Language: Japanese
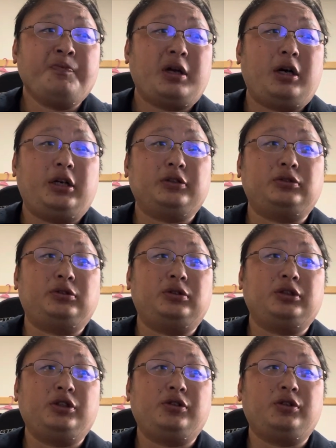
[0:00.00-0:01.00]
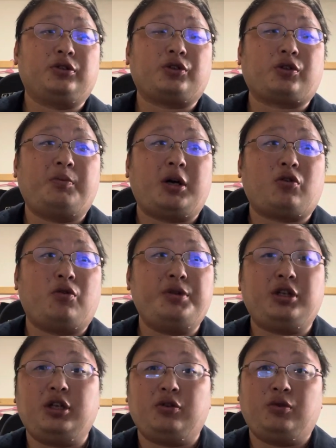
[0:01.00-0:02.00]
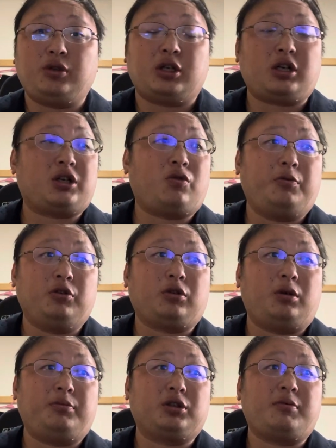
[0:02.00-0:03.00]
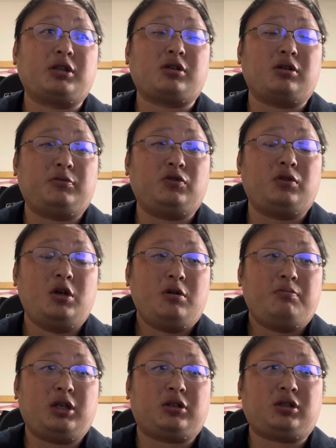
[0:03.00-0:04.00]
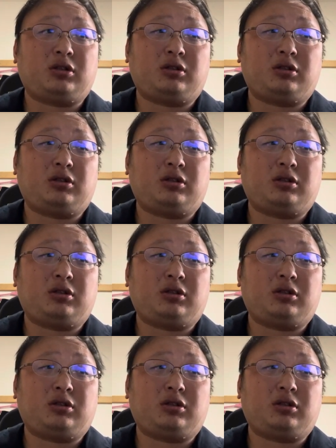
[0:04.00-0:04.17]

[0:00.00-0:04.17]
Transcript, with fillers: あのー、いろいろちょっとまあ、コミュニティの方には書き込もうとは思ってますけども、まあ、